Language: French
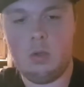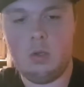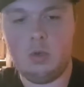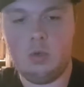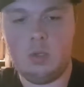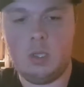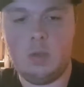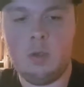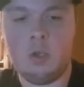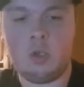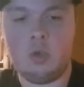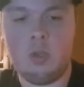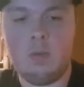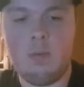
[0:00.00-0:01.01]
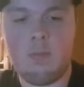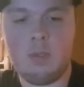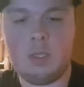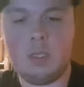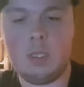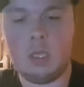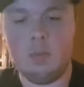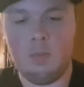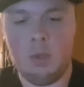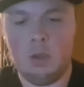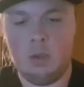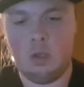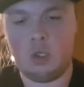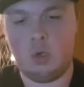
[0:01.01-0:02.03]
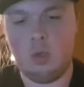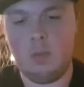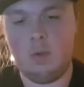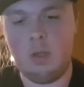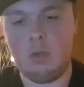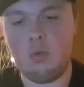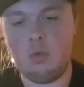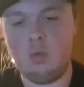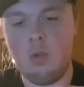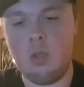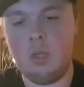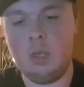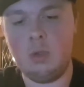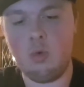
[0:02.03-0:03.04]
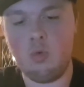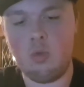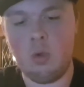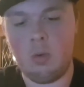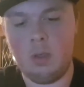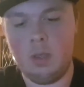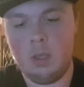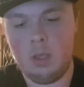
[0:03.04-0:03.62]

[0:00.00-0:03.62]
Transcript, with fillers: Euh, euh, je, connais même pas cette équipe d'ailleurs. Je connais pas les deux, lutteurs.